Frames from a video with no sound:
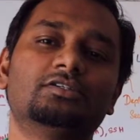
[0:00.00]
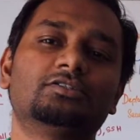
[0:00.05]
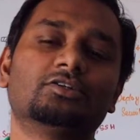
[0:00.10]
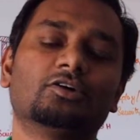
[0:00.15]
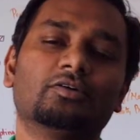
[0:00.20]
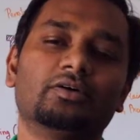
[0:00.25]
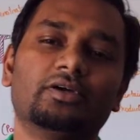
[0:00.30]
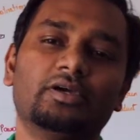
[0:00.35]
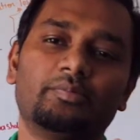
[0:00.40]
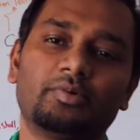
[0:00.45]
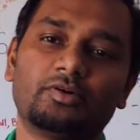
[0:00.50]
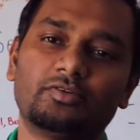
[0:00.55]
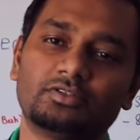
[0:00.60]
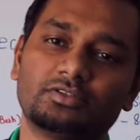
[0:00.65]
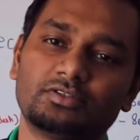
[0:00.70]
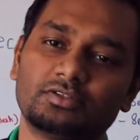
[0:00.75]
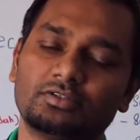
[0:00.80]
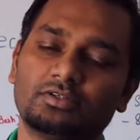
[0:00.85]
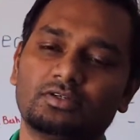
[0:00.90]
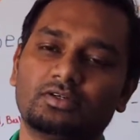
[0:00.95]
ஸோ இப்போ
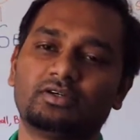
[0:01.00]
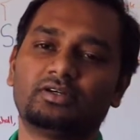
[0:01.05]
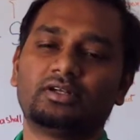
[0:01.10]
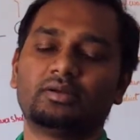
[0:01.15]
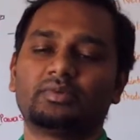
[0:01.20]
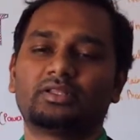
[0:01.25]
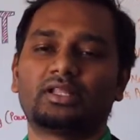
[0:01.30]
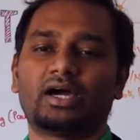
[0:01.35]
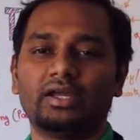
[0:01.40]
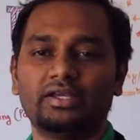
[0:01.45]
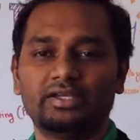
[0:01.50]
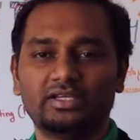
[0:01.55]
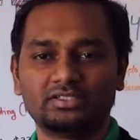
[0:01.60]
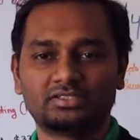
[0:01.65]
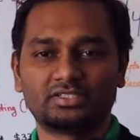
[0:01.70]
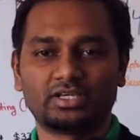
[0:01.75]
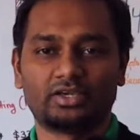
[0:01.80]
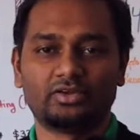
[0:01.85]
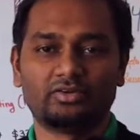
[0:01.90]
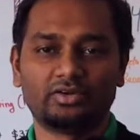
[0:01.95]
வந்து நம்ம இந்த ஐடி
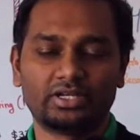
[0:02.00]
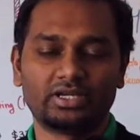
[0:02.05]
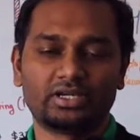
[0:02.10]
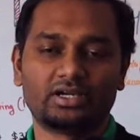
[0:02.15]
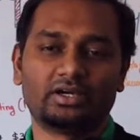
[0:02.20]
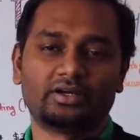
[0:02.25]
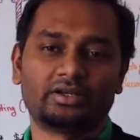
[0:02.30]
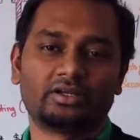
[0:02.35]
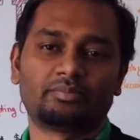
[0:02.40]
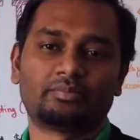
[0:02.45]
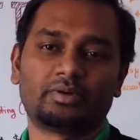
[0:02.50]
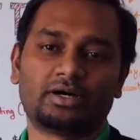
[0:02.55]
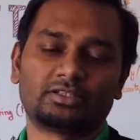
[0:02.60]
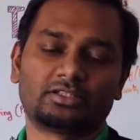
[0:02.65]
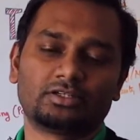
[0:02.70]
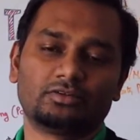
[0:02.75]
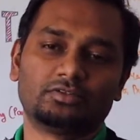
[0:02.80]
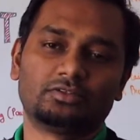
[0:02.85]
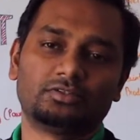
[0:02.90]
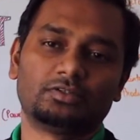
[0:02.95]
செக்யூரிட்டி கரியர்
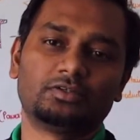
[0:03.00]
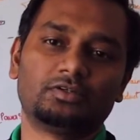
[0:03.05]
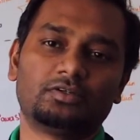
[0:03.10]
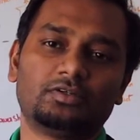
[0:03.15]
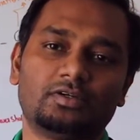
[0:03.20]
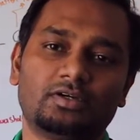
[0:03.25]
பாத்தில் வந்து